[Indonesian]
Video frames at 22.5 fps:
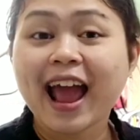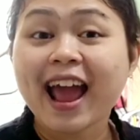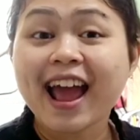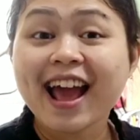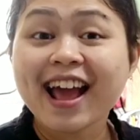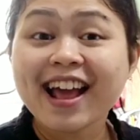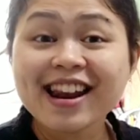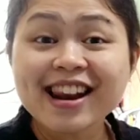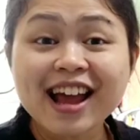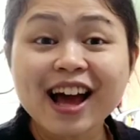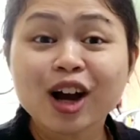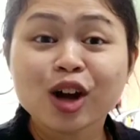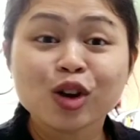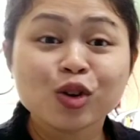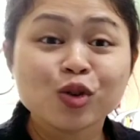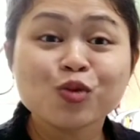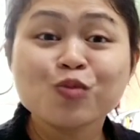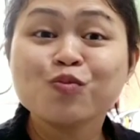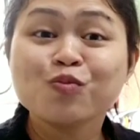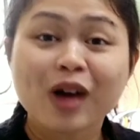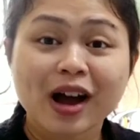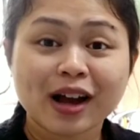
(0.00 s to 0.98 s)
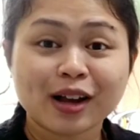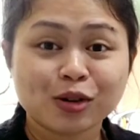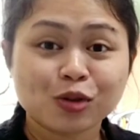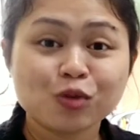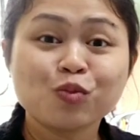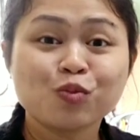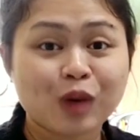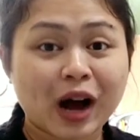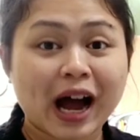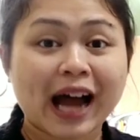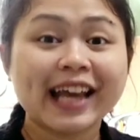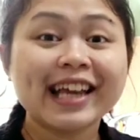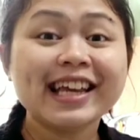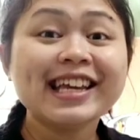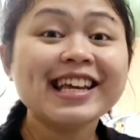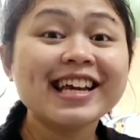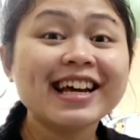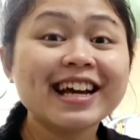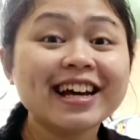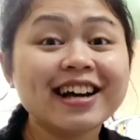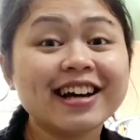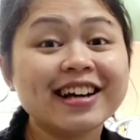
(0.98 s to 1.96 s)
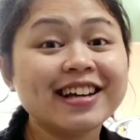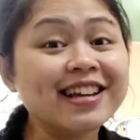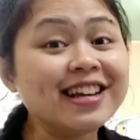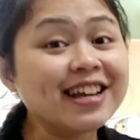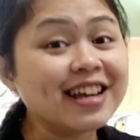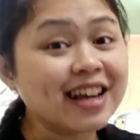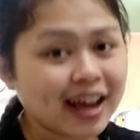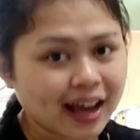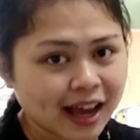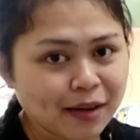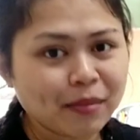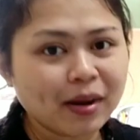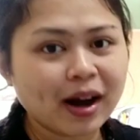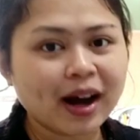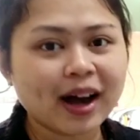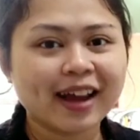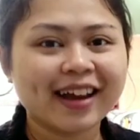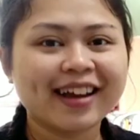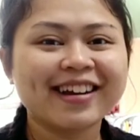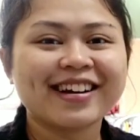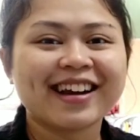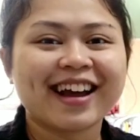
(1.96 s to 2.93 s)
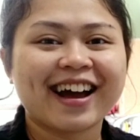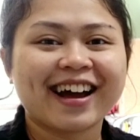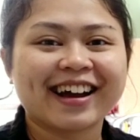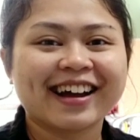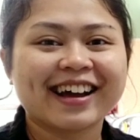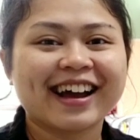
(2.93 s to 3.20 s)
enak sumpah sumpah iya iya emang enak